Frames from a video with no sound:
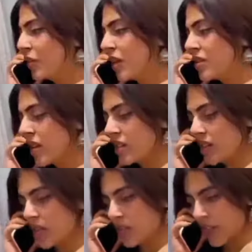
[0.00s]
तो आज चाचा
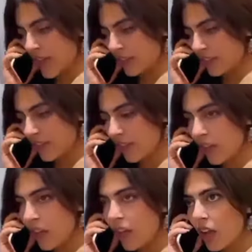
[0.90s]
चाची आए थे
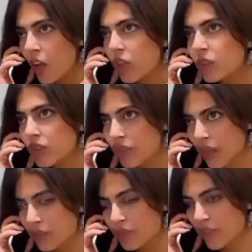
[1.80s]
इतनी
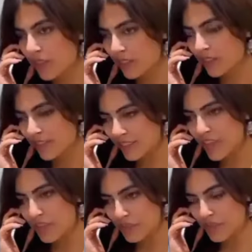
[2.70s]
तारीफ कर रहे थे इतनी
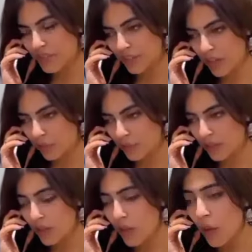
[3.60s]
तारीफ कर रहे थे आपकी